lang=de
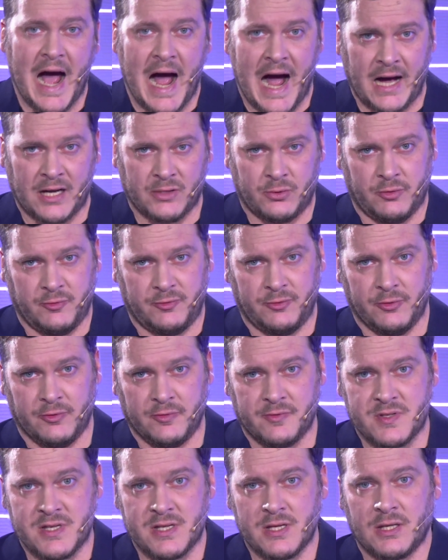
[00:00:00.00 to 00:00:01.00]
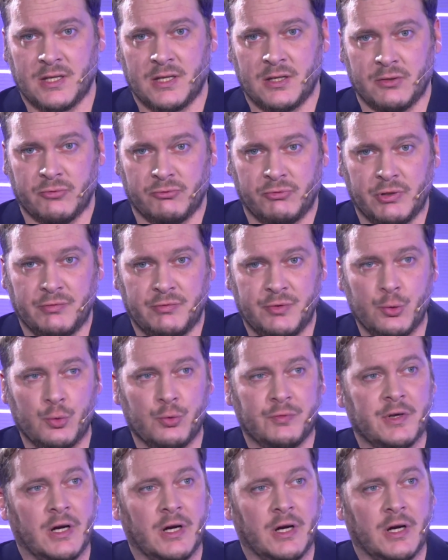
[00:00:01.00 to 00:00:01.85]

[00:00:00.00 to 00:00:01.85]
58 Review.